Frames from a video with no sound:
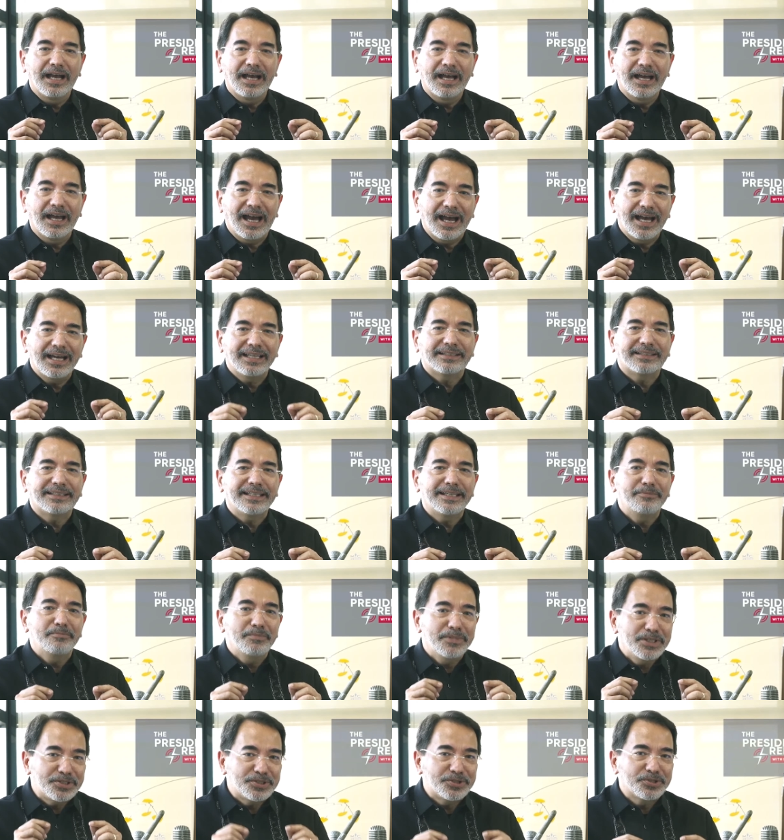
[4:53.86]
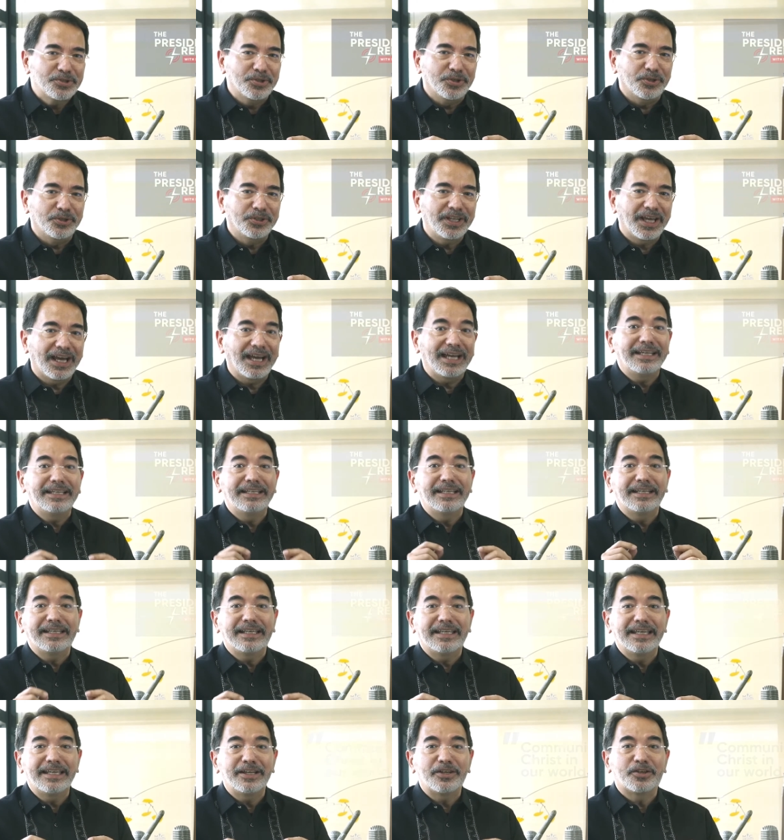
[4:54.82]
uh, ating misyon ay
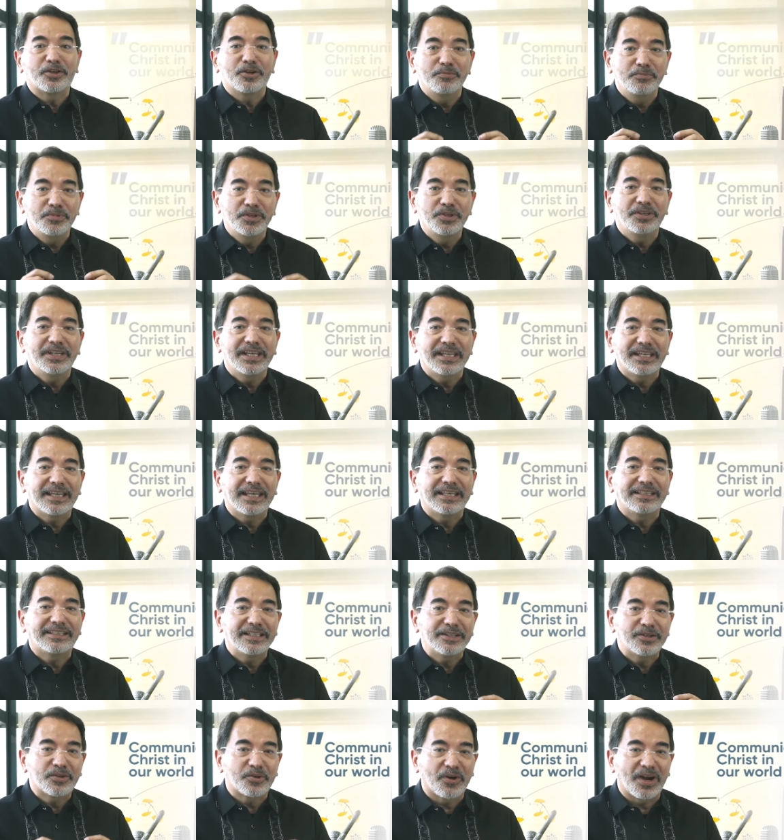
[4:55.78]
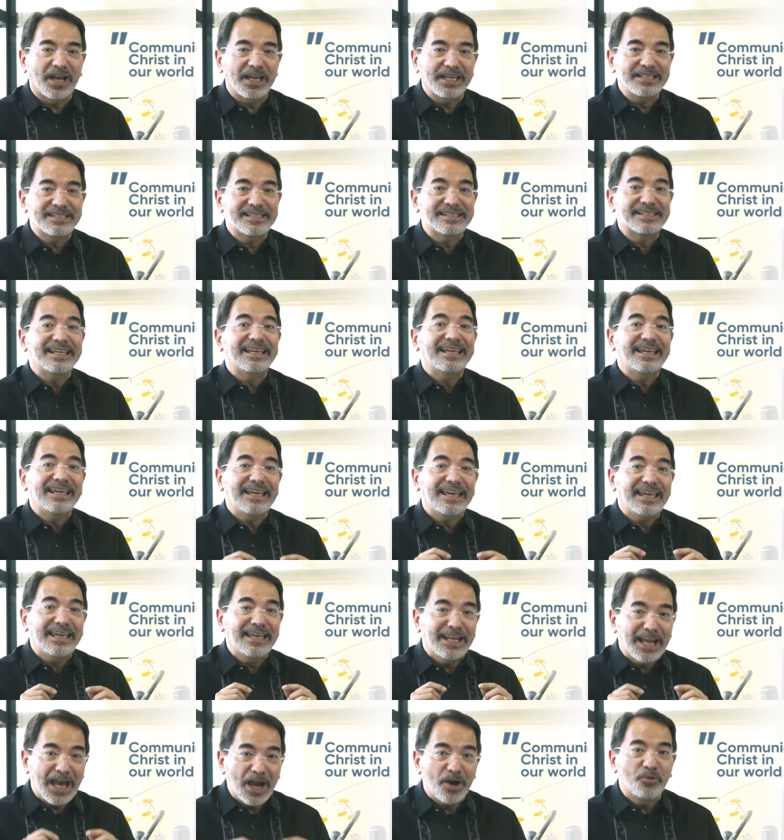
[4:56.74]
naging communicating Christ
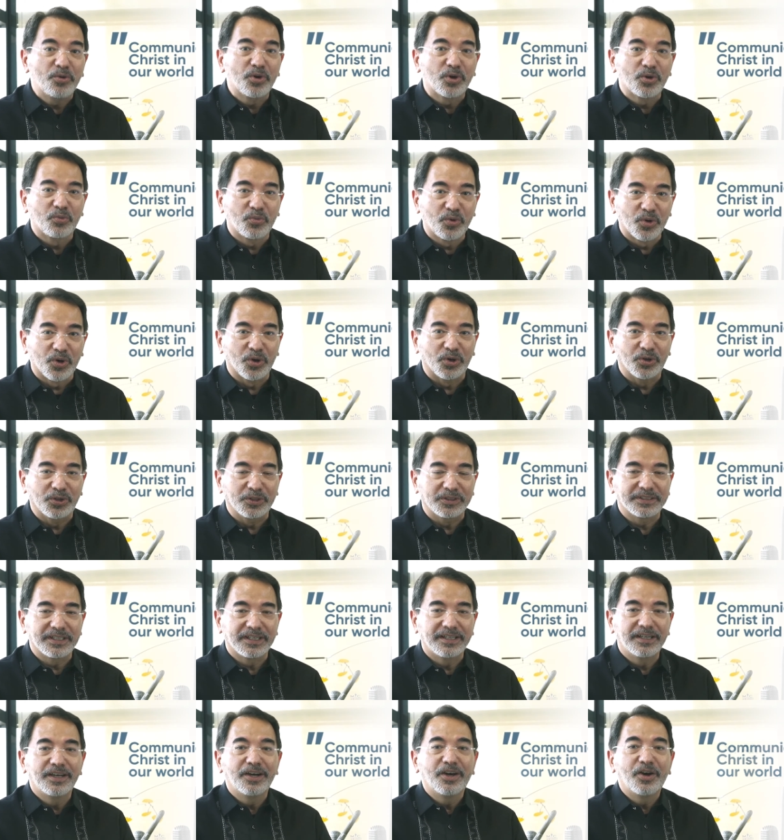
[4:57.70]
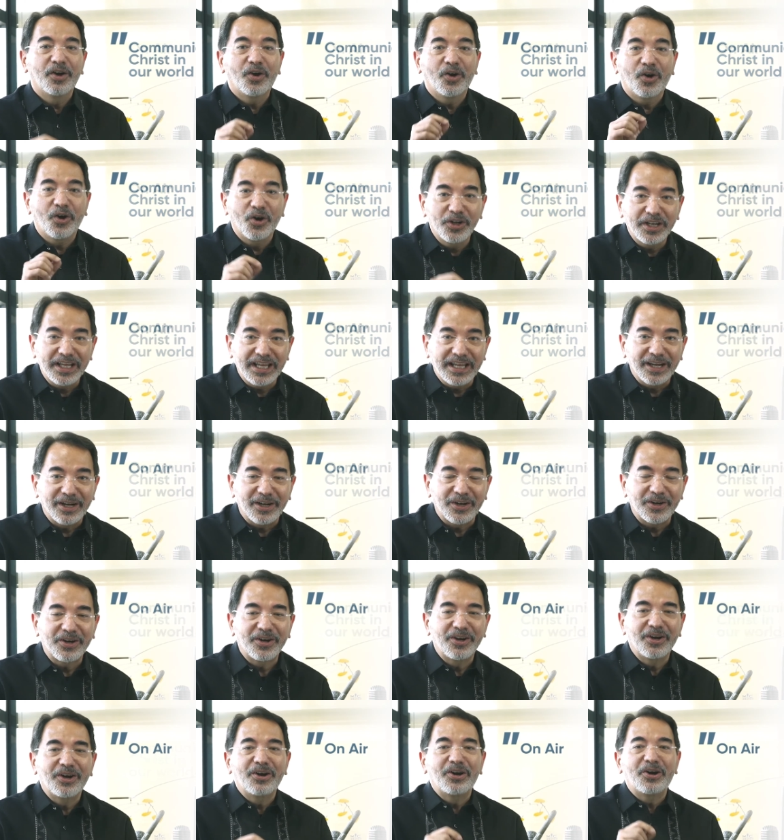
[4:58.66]
in our world, on
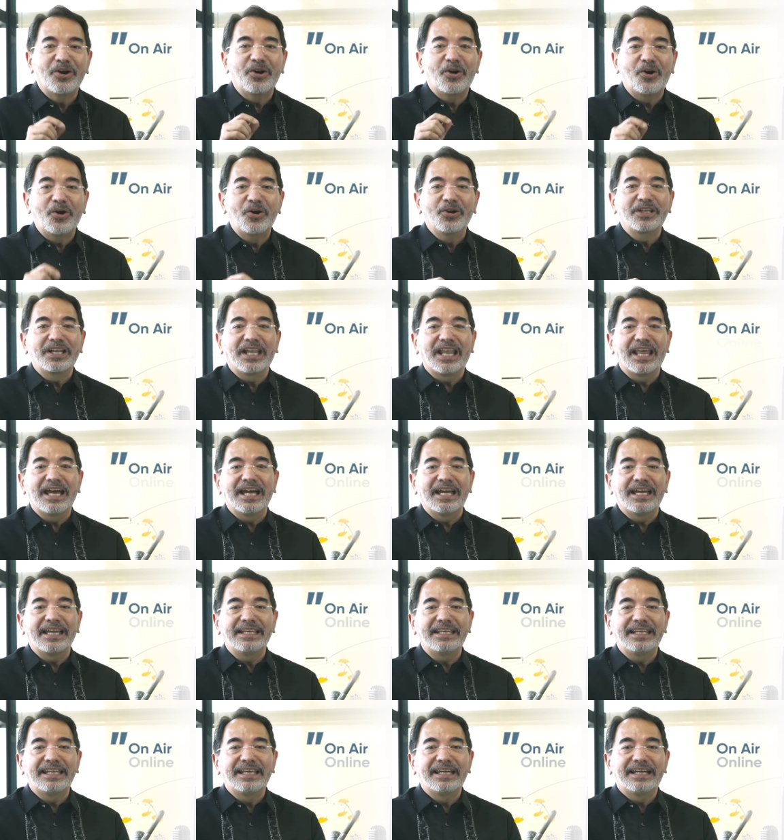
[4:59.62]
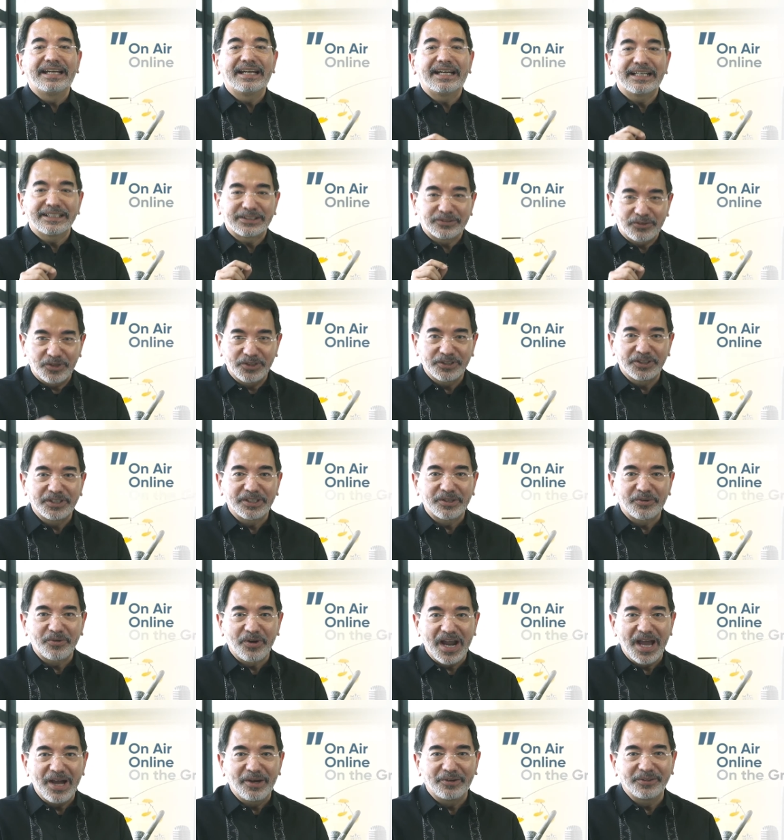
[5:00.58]
air, online, at on the
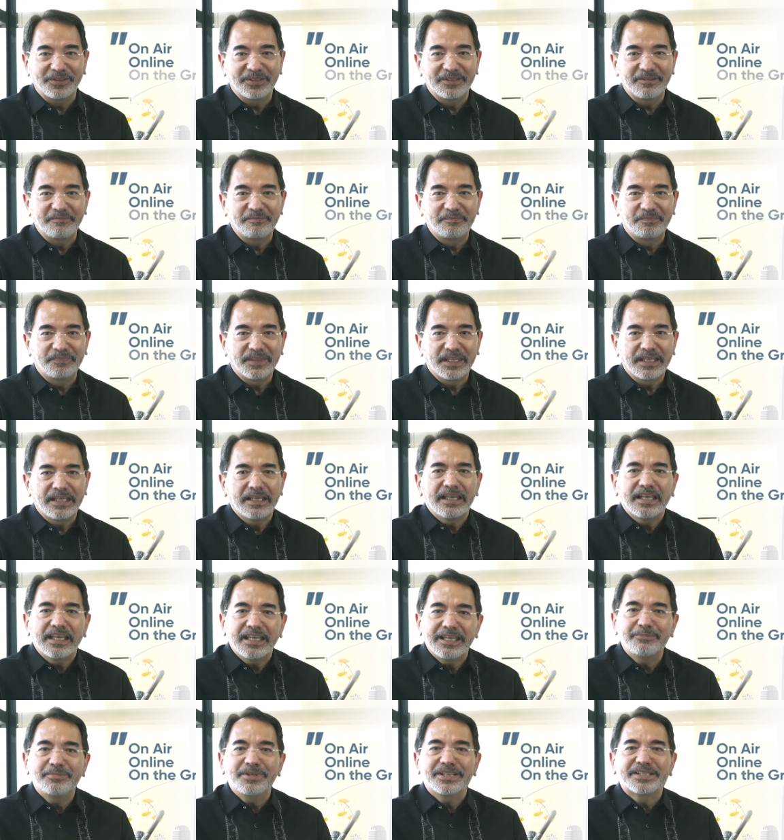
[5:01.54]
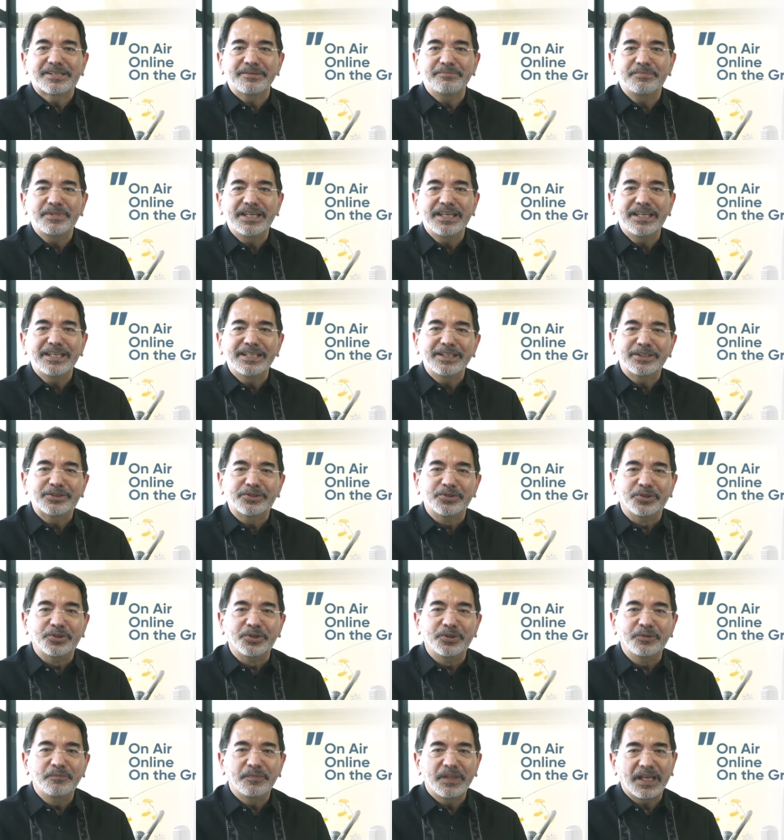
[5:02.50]
ground. Ibig sabihin
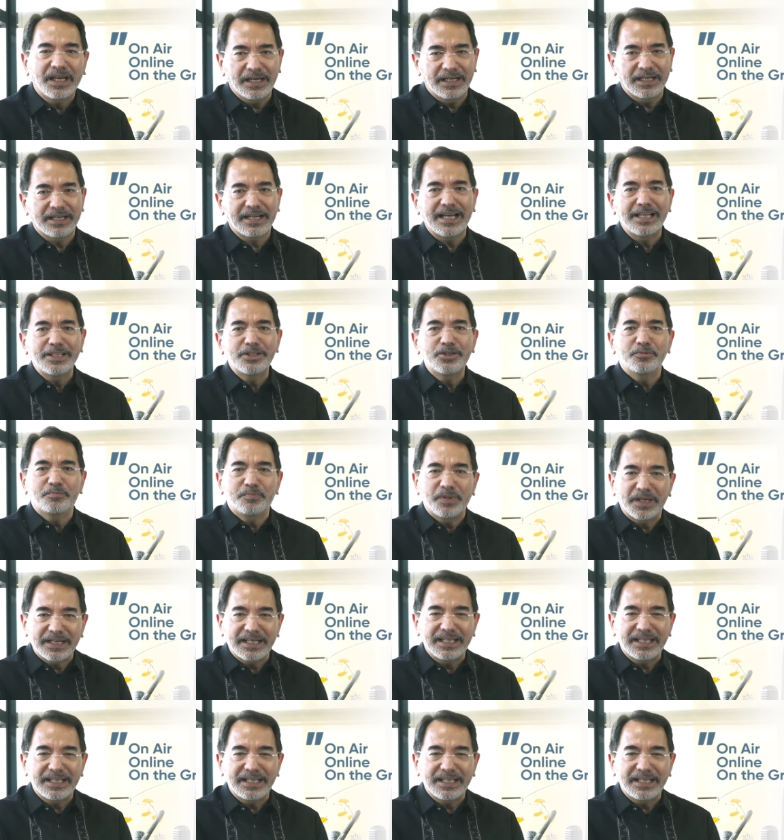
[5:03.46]
nito, ang radyo pa